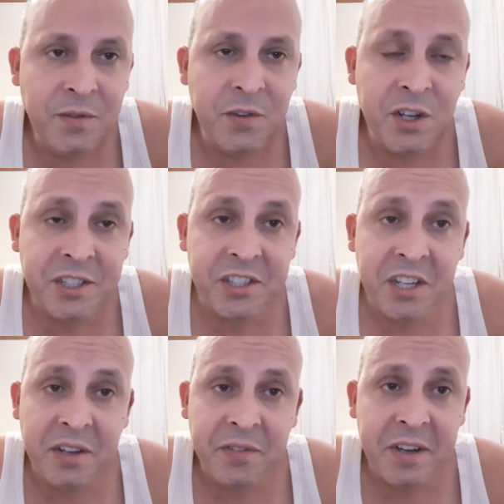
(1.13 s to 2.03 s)

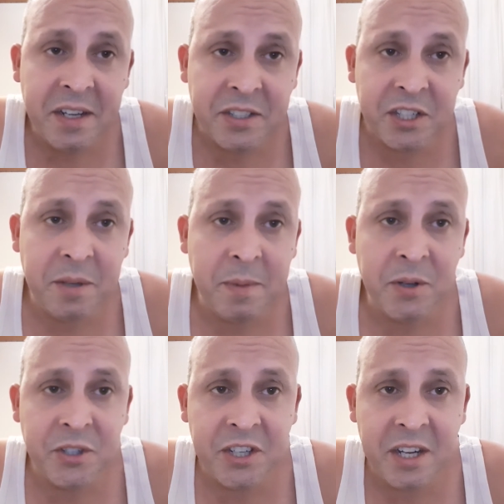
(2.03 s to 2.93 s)
Você vê se
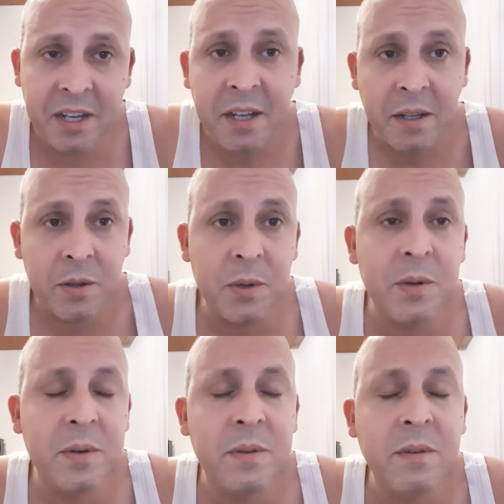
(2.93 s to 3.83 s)
meu jeito
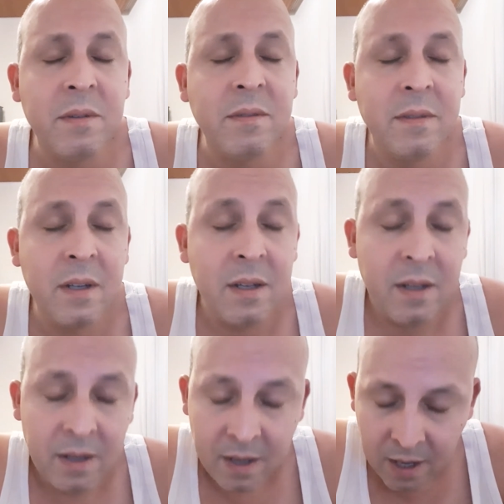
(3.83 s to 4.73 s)

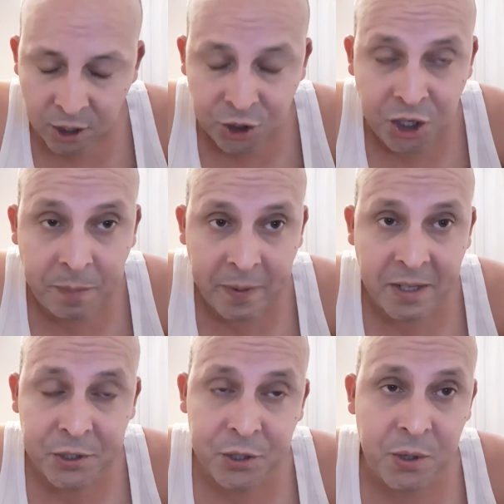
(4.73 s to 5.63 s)
de
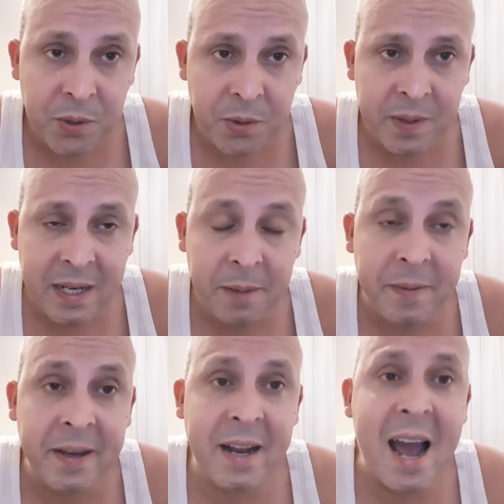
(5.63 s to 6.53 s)
pessoa
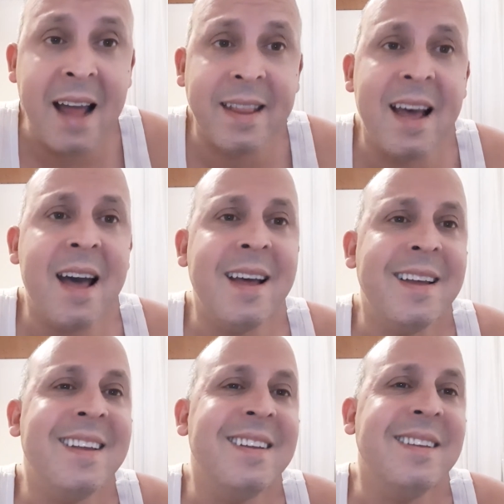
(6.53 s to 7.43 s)
liberada,
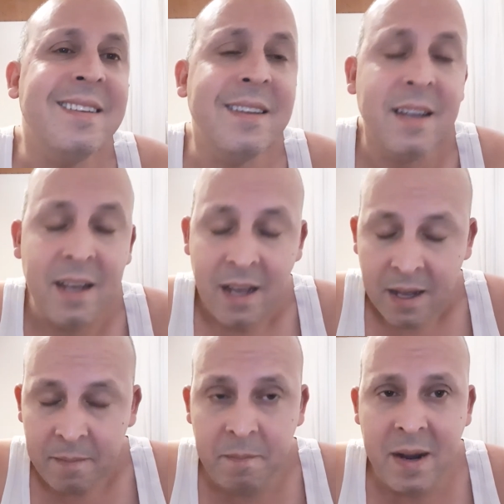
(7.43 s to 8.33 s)

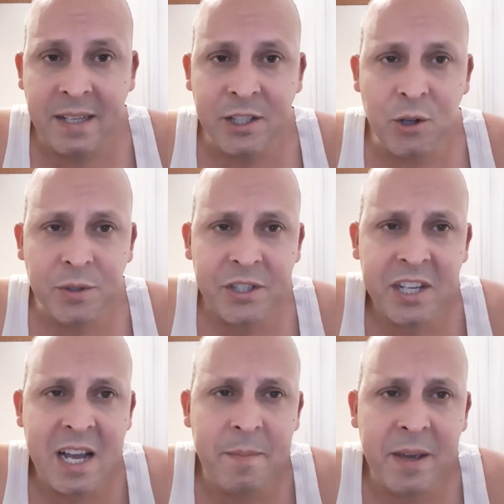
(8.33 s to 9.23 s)
mas não
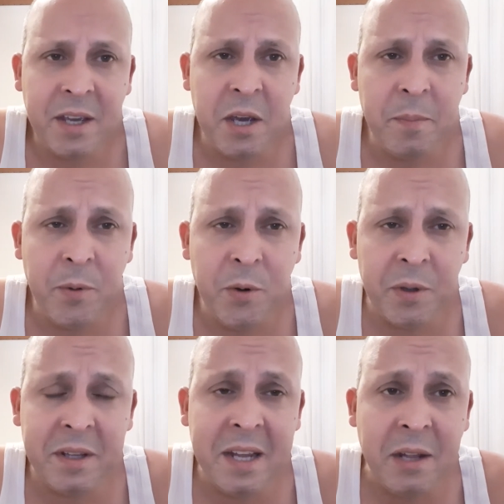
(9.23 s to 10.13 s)
sabe que por
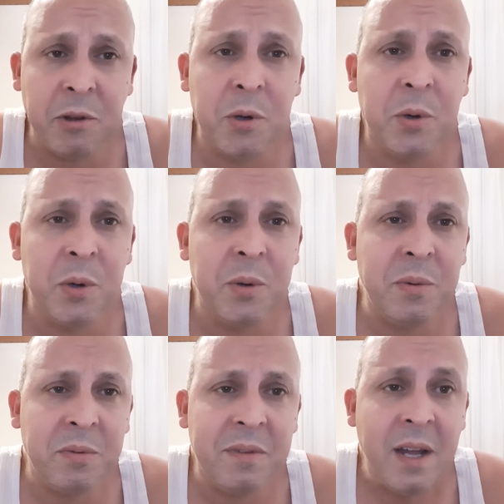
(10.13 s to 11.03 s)

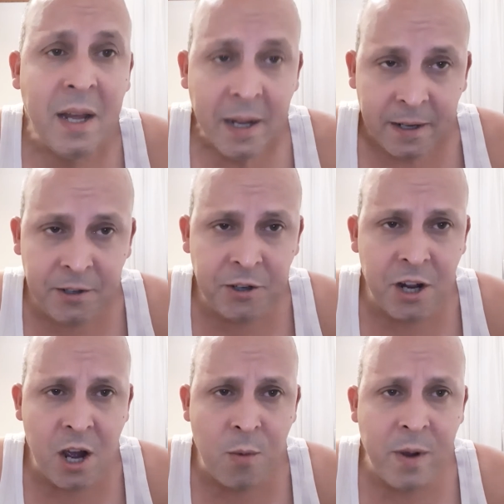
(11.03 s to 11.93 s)
dentro
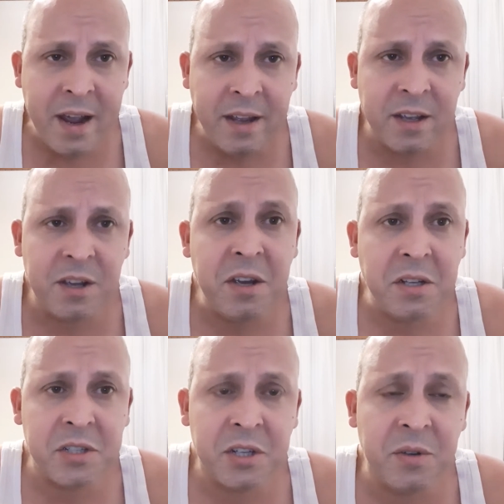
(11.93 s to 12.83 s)
não é
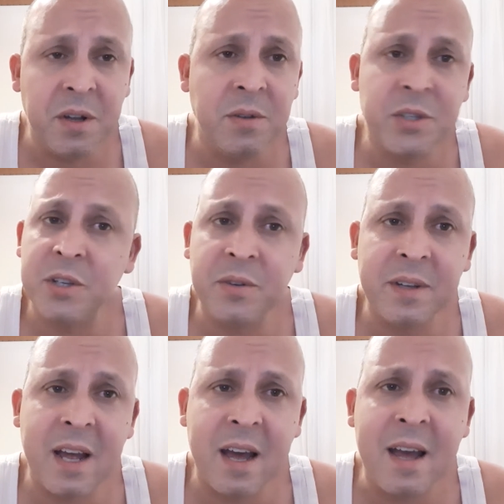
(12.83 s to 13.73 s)
isso, eu não sou
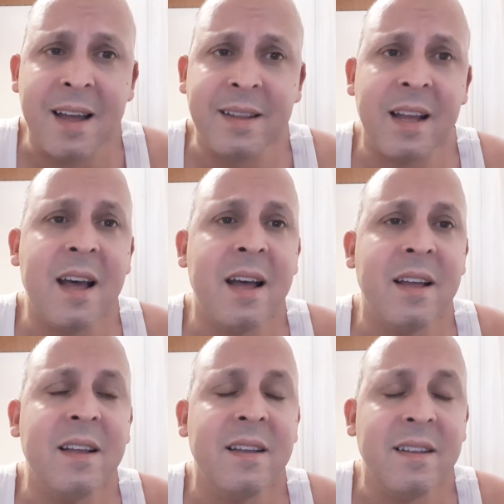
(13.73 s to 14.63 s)
nada.